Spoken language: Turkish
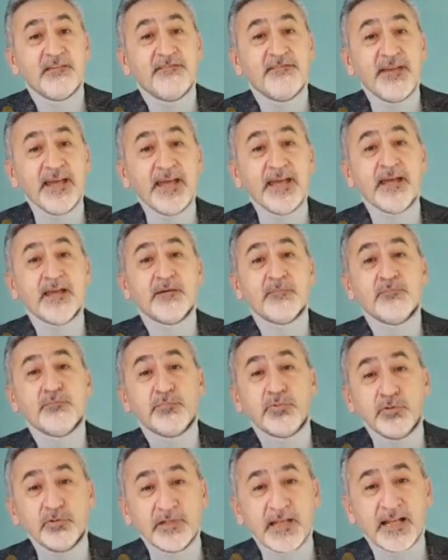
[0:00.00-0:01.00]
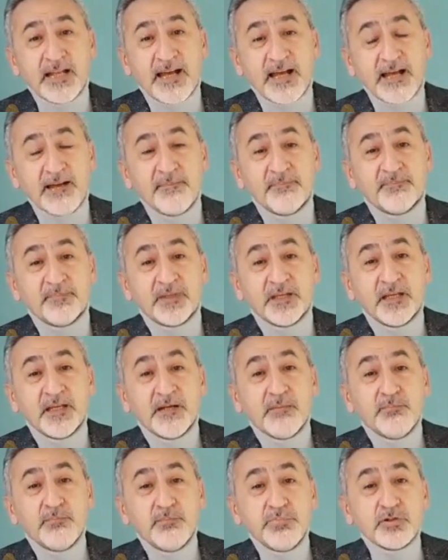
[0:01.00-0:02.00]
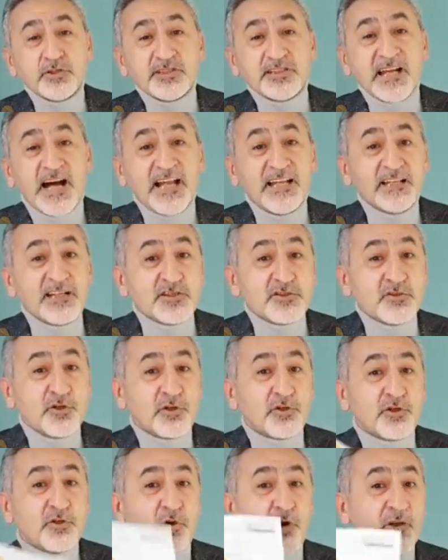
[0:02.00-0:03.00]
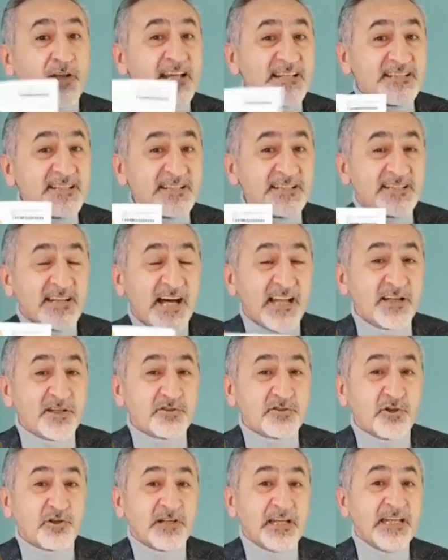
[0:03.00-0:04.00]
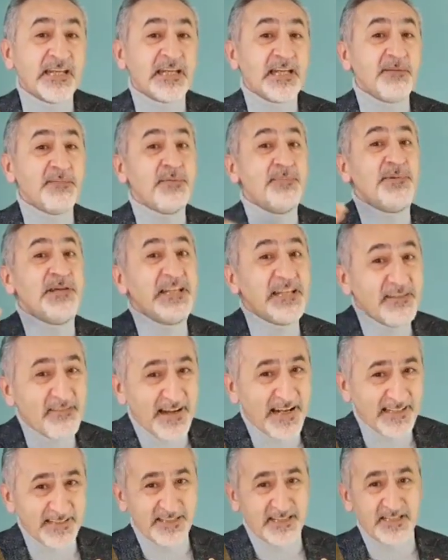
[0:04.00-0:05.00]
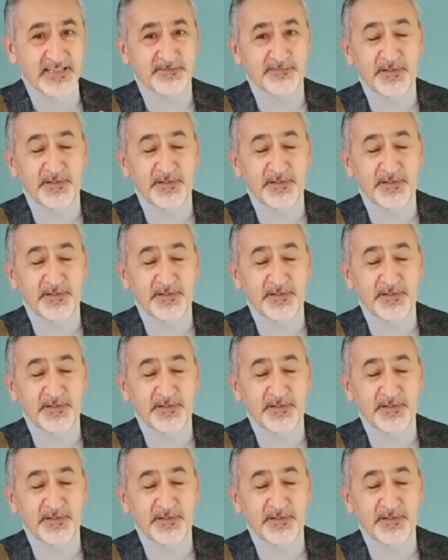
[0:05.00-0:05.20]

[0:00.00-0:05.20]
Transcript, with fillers: Ve bunlara bu sağlık sorunu, olası sağlık sorunu ilgili bir bilgi verdiniz